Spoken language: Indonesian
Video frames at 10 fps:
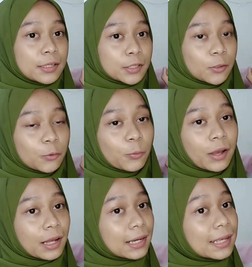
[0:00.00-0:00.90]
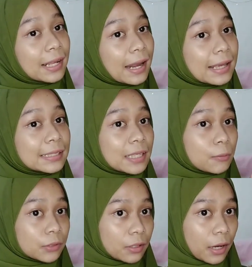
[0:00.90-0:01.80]
Jangan lupa klik like,
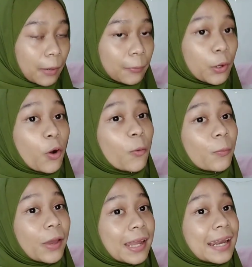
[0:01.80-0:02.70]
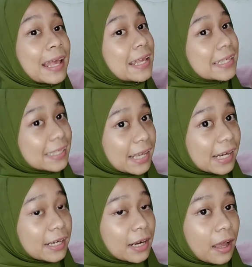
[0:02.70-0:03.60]
subscribe, komen,
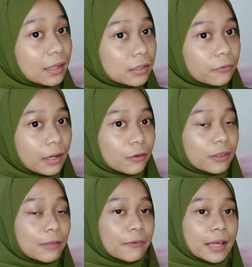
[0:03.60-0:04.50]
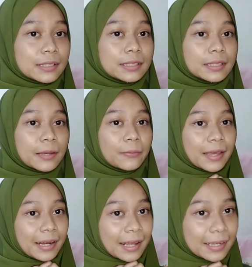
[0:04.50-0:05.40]
share, dan aktifkan notifikasinya
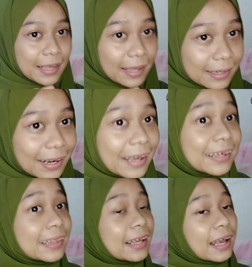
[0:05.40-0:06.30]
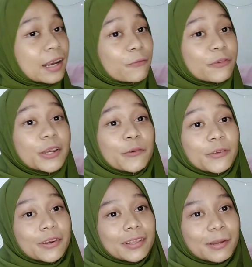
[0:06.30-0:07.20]
biar kalian nggak ketinggalan
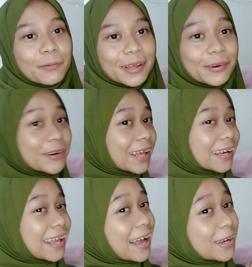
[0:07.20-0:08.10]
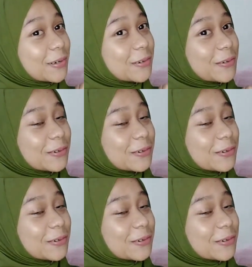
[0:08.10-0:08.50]
video-video terbaru dari aku.